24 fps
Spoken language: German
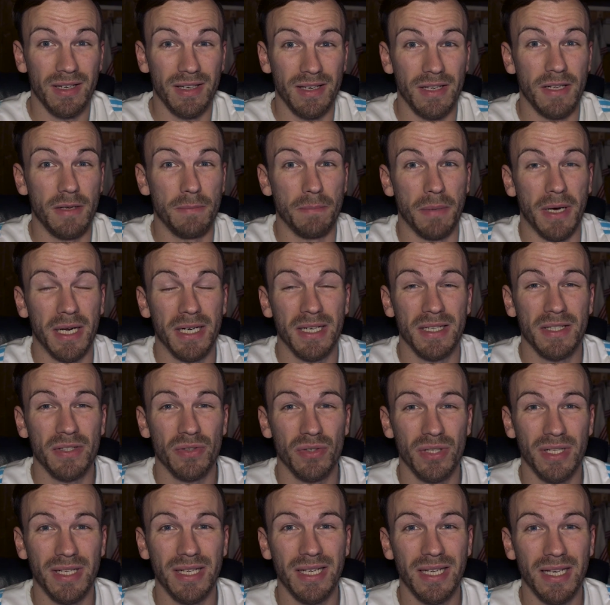Die
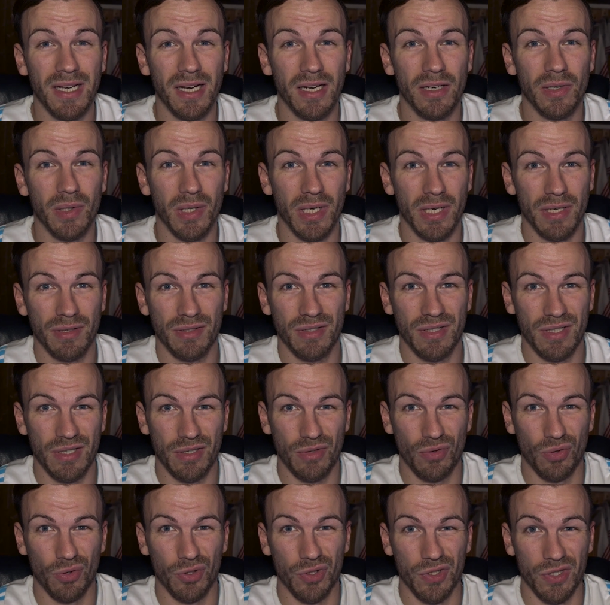Panasonic G81
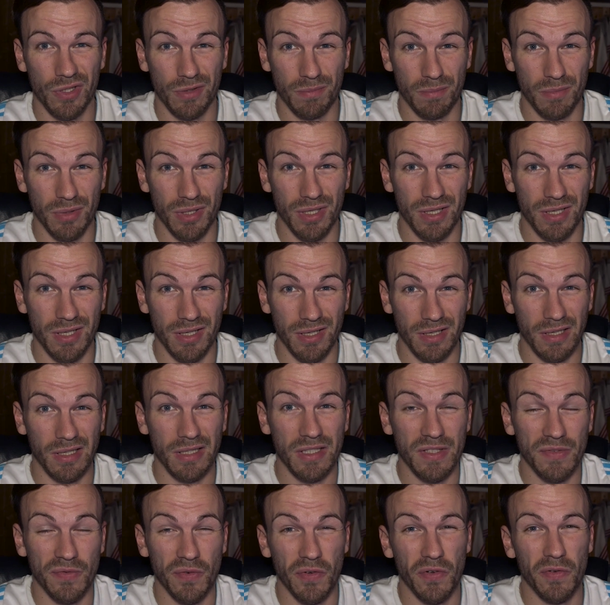kostet mit der
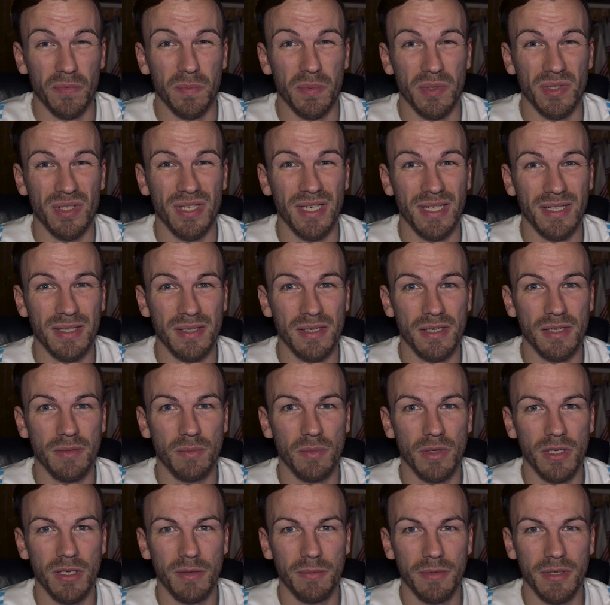12 bis 60
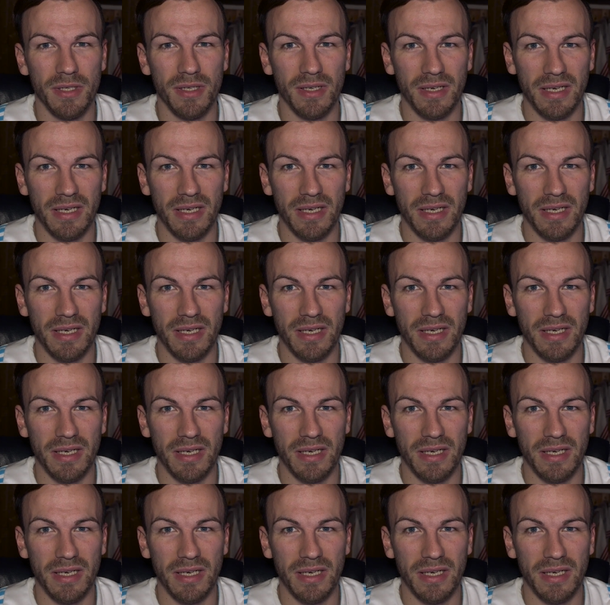mm